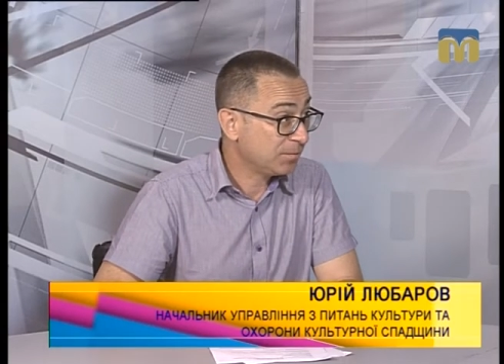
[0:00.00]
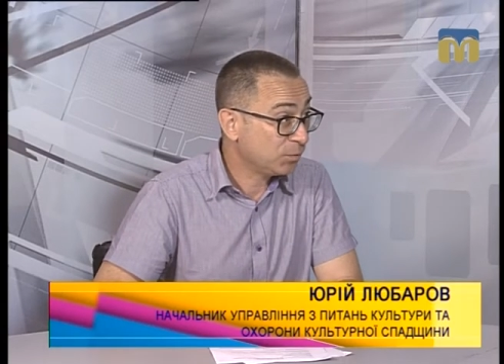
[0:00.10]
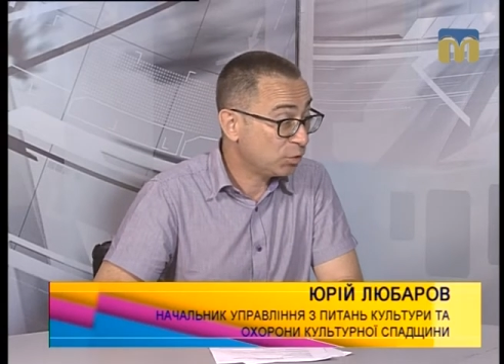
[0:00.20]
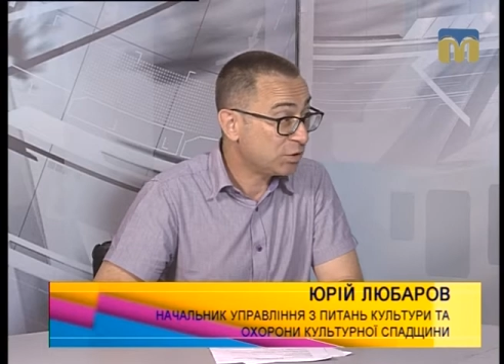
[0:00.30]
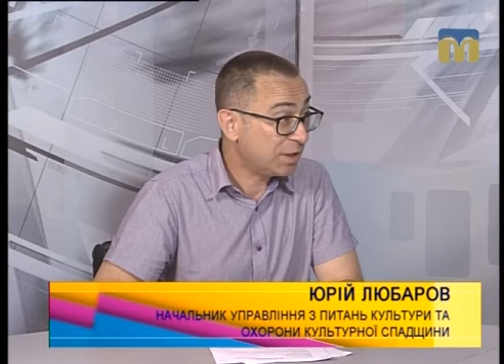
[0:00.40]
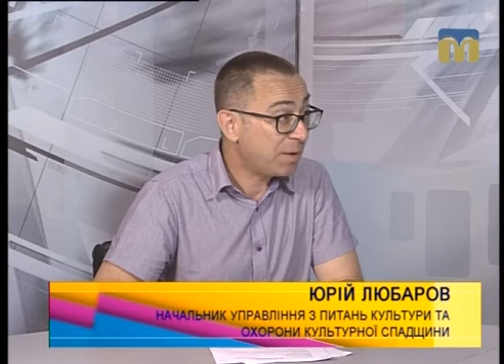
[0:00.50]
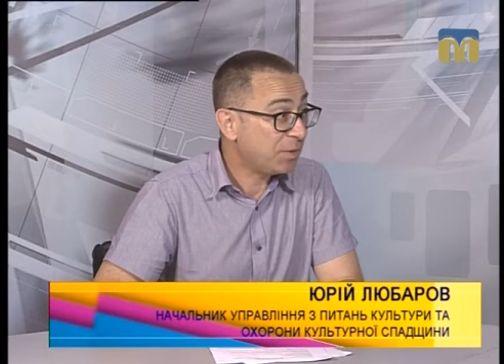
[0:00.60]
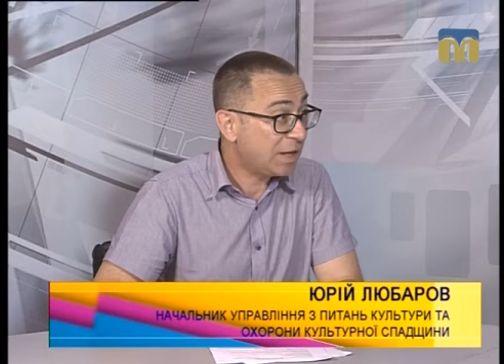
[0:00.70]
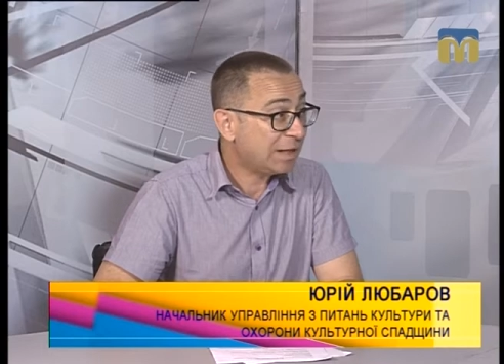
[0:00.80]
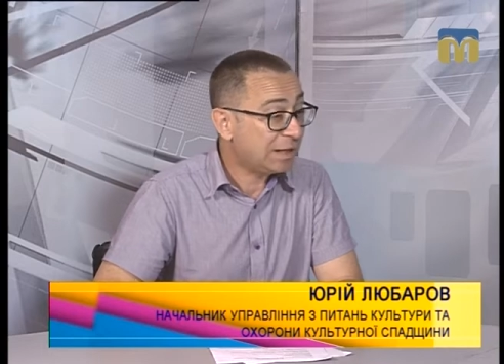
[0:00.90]
То есть
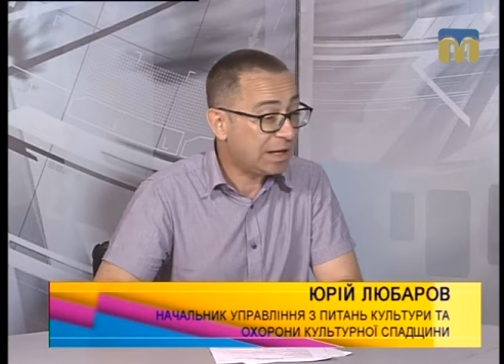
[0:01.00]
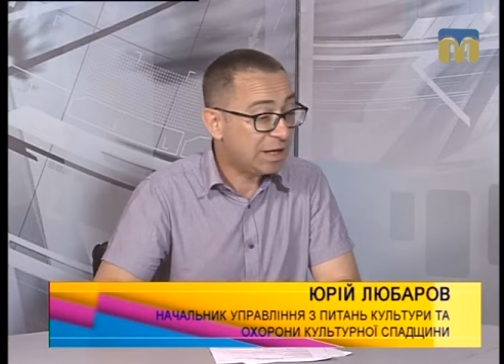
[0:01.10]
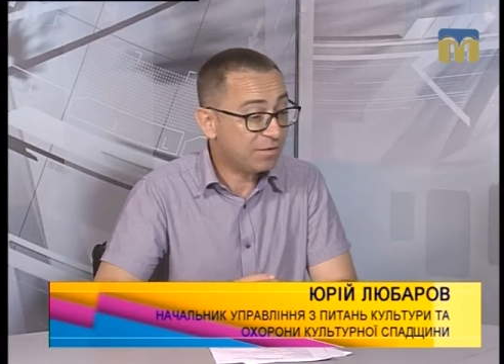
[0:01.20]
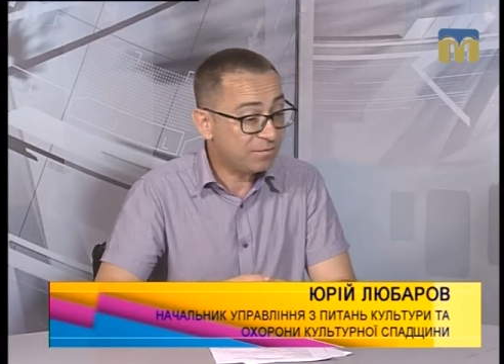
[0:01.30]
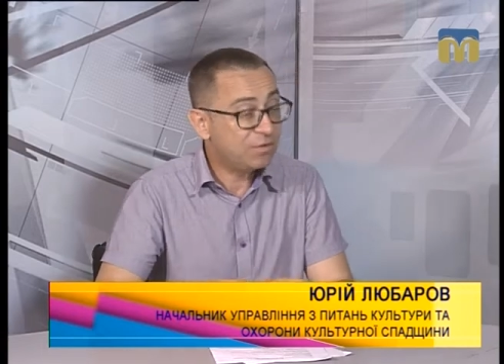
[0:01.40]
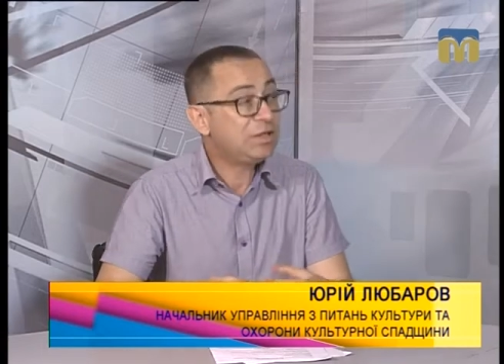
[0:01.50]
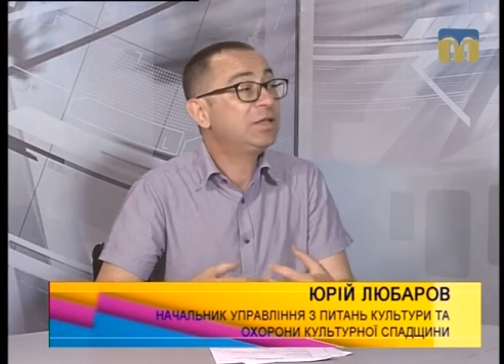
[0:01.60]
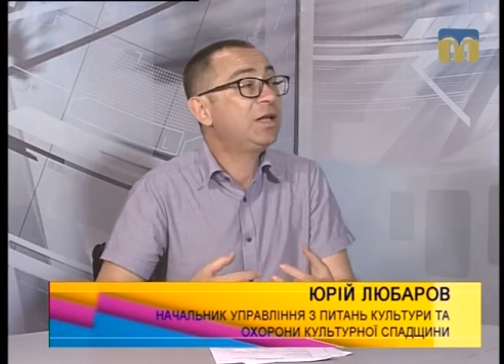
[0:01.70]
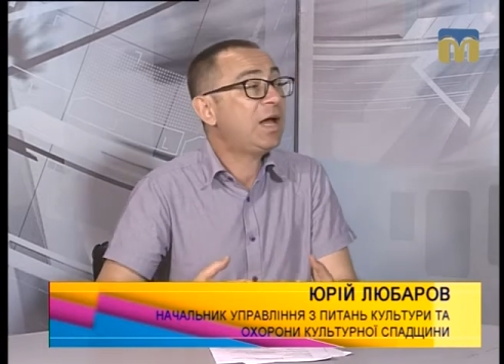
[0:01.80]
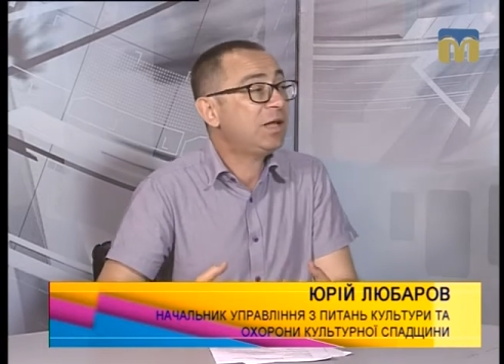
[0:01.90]
нам надо
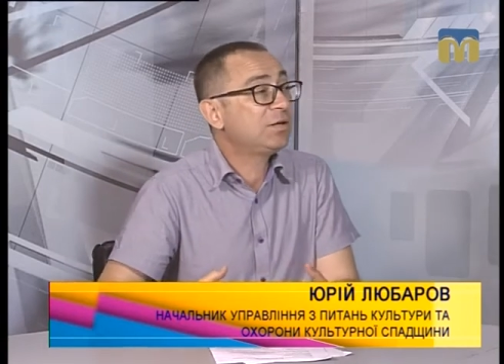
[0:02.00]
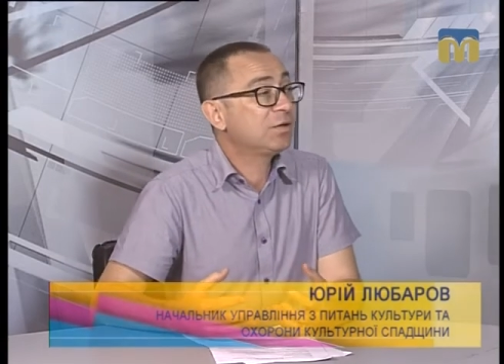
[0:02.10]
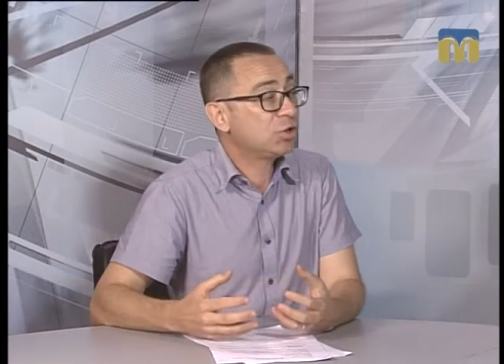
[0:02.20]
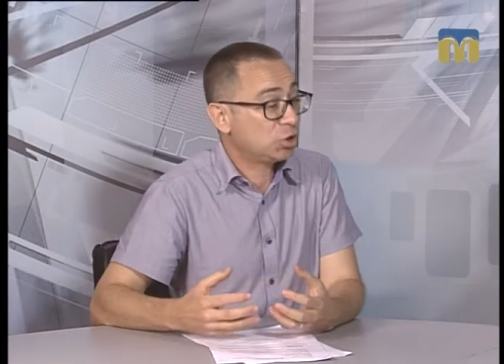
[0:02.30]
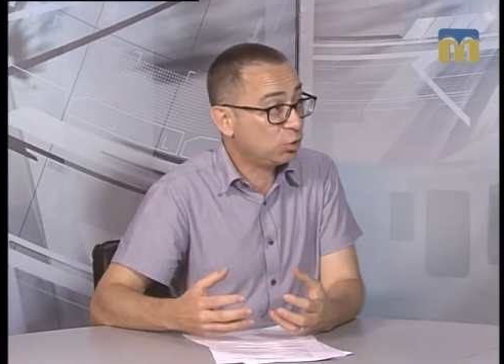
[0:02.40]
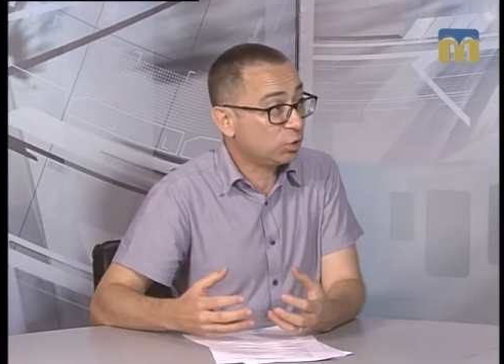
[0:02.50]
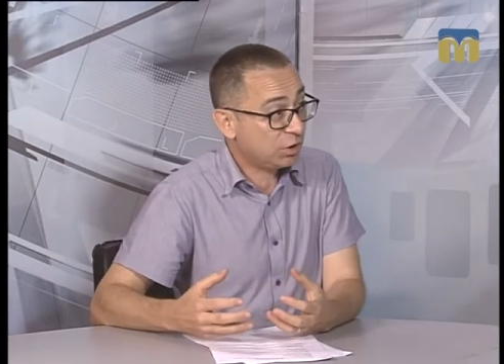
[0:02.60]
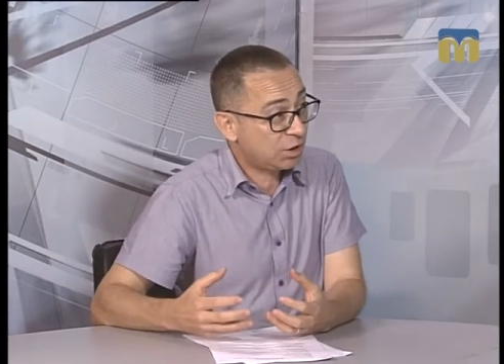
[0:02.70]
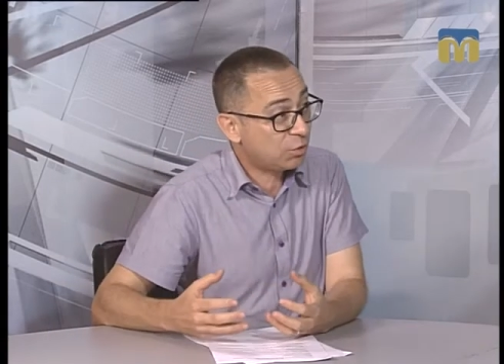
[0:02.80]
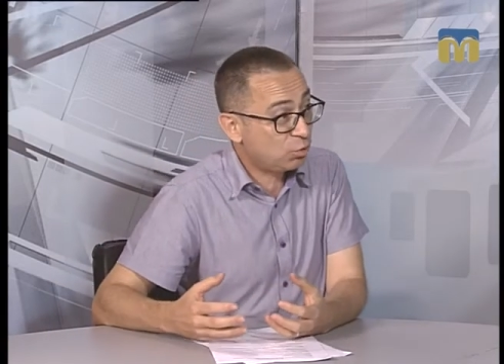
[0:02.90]
внедрять что-то
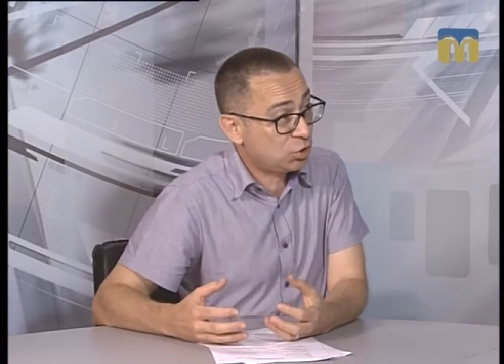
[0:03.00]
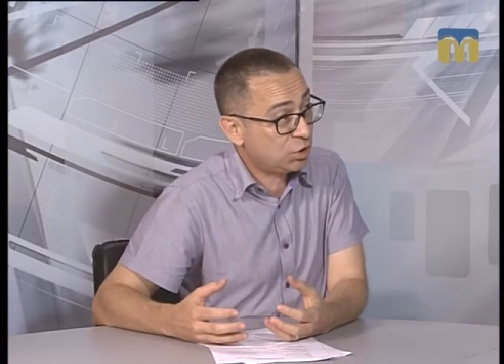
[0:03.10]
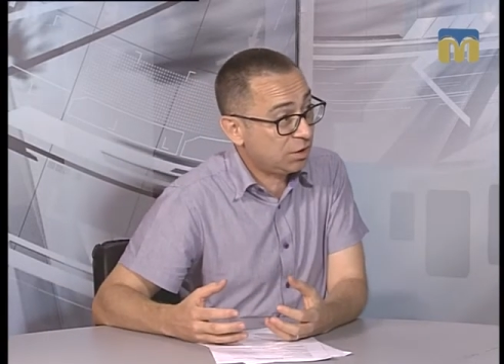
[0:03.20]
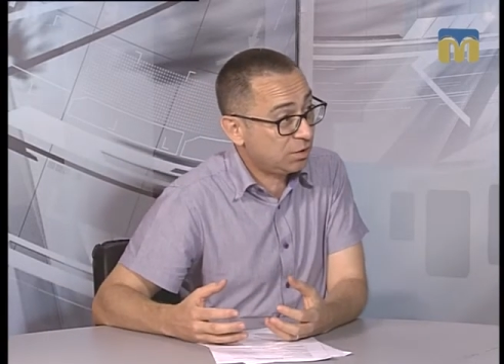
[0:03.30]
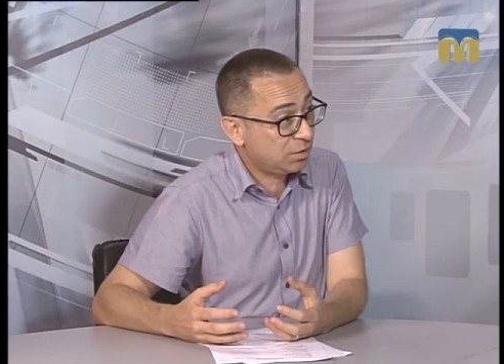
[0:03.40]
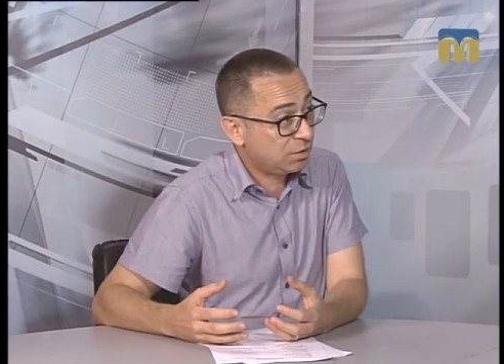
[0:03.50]
хорошее –